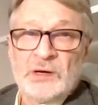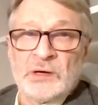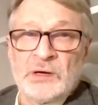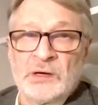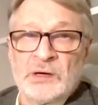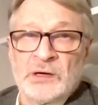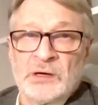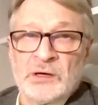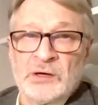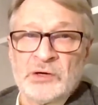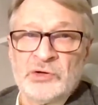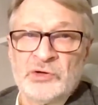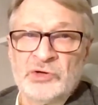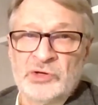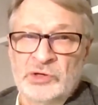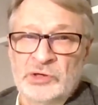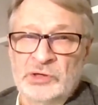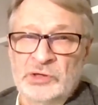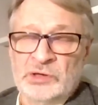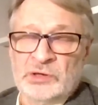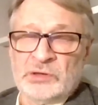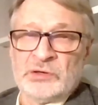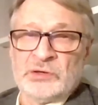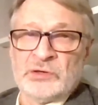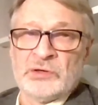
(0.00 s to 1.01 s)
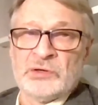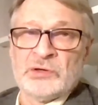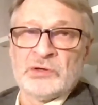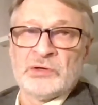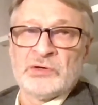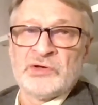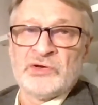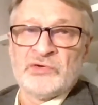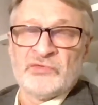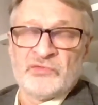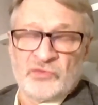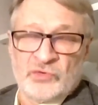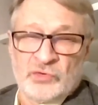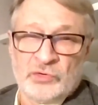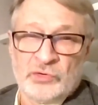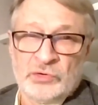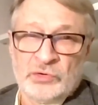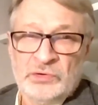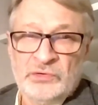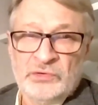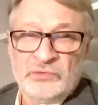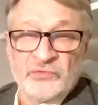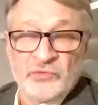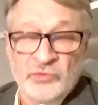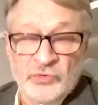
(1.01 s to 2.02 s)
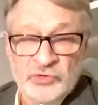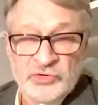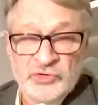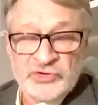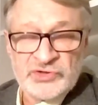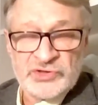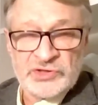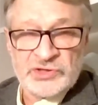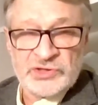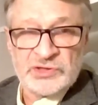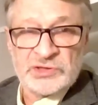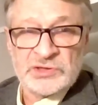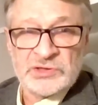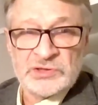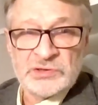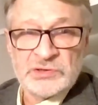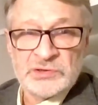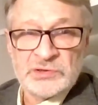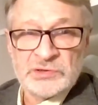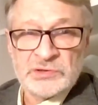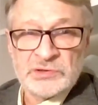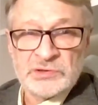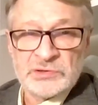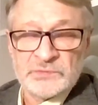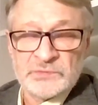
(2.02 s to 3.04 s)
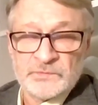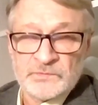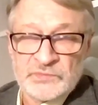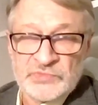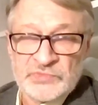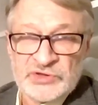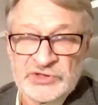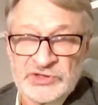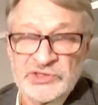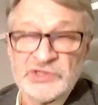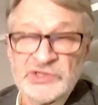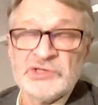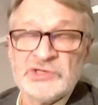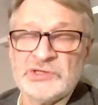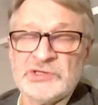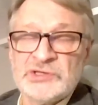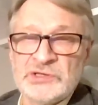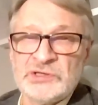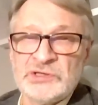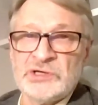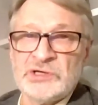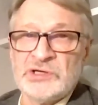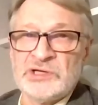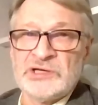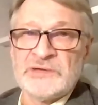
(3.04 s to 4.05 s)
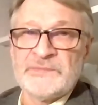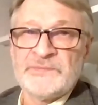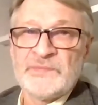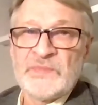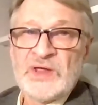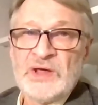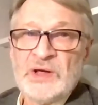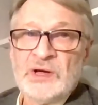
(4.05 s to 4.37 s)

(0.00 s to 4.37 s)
э, и его воинских соединений.